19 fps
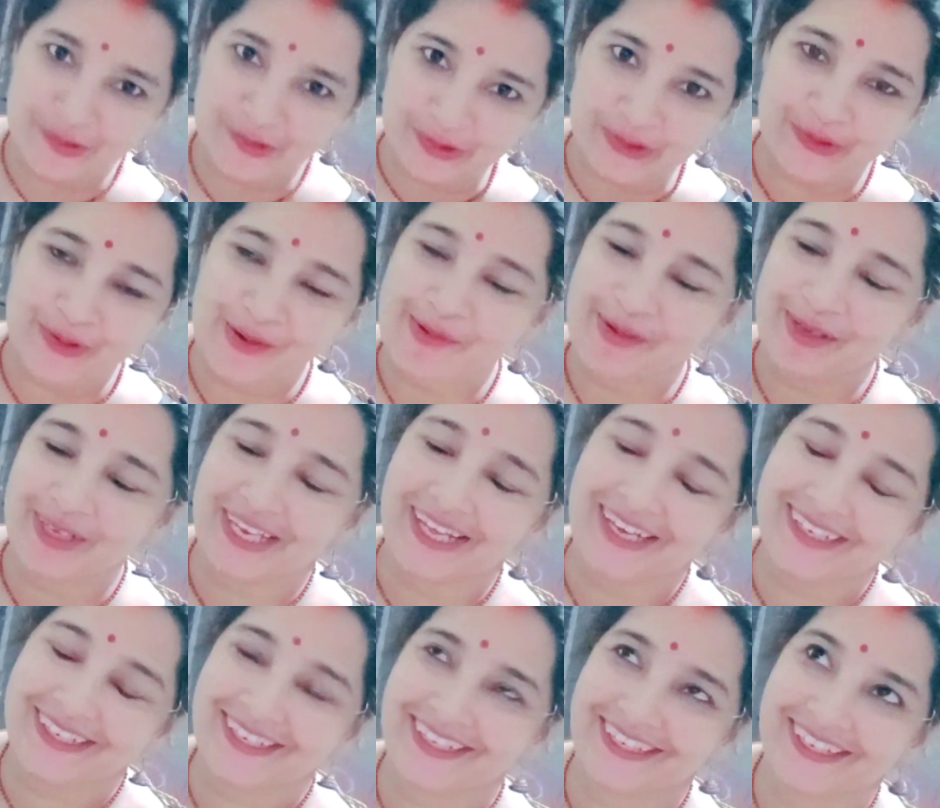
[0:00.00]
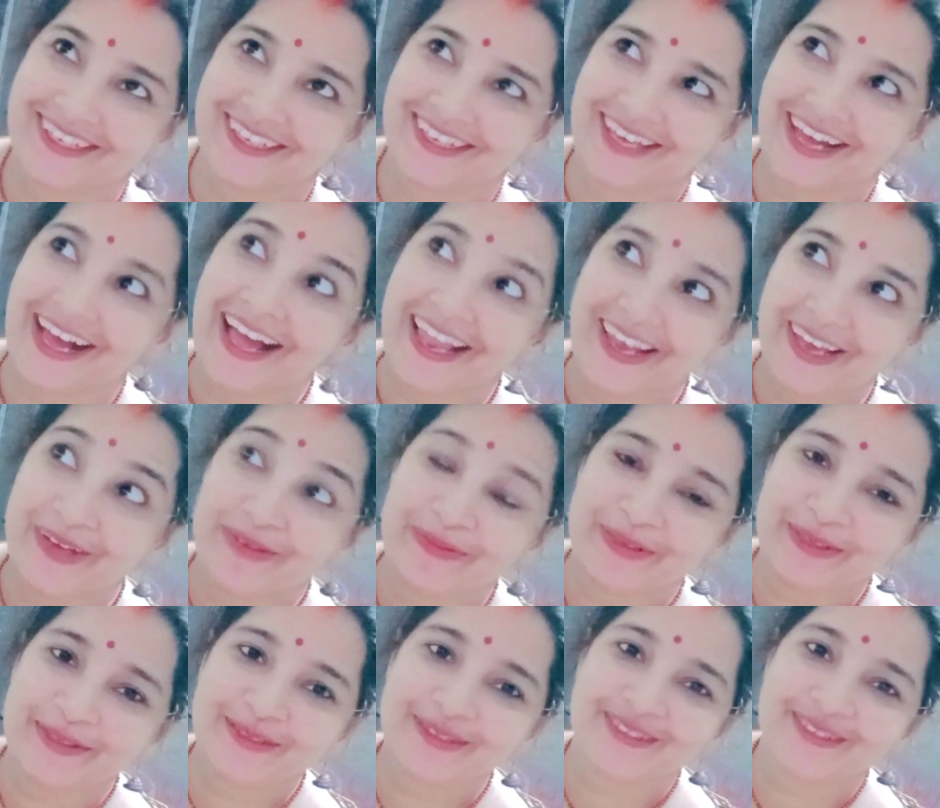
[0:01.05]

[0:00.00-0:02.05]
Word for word: उनको बोला कि आई लव यू